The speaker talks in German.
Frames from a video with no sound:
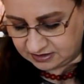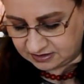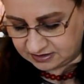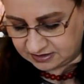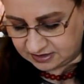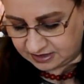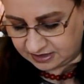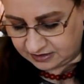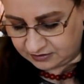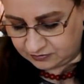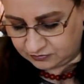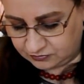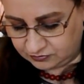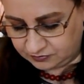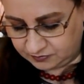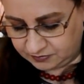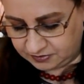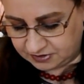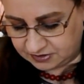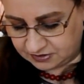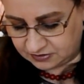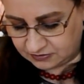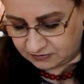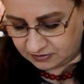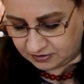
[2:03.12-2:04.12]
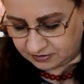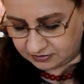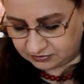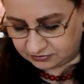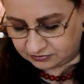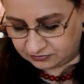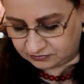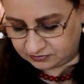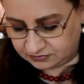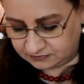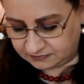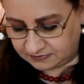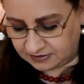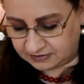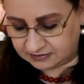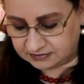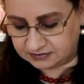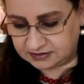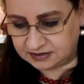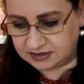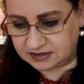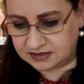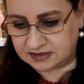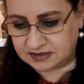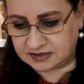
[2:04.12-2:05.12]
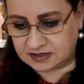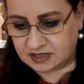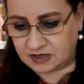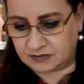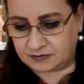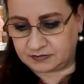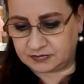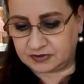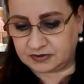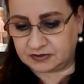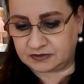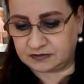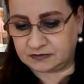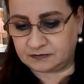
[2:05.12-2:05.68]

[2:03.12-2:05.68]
sei unbesorgt und warte es ab.